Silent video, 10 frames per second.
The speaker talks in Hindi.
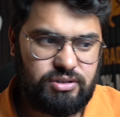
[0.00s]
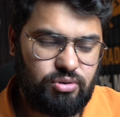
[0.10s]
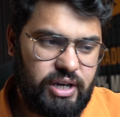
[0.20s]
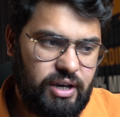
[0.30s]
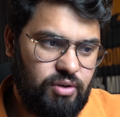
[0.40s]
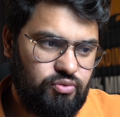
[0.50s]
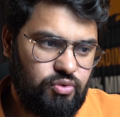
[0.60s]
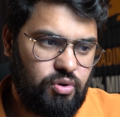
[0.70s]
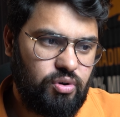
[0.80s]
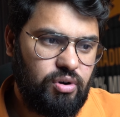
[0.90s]
जो हैं
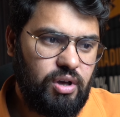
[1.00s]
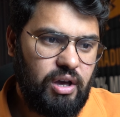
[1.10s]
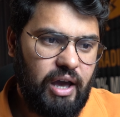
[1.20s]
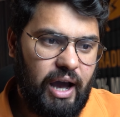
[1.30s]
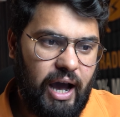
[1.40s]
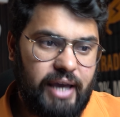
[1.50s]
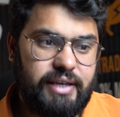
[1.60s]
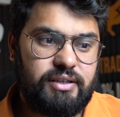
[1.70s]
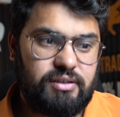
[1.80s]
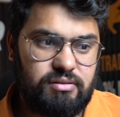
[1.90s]
वो
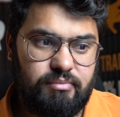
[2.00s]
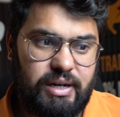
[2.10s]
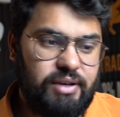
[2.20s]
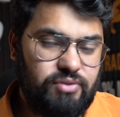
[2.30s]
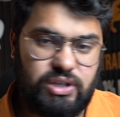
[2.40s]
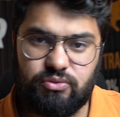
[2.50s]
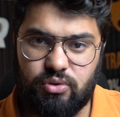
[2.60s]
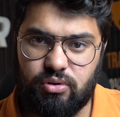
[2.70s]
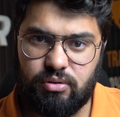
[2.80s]
आई बिलीव कि वो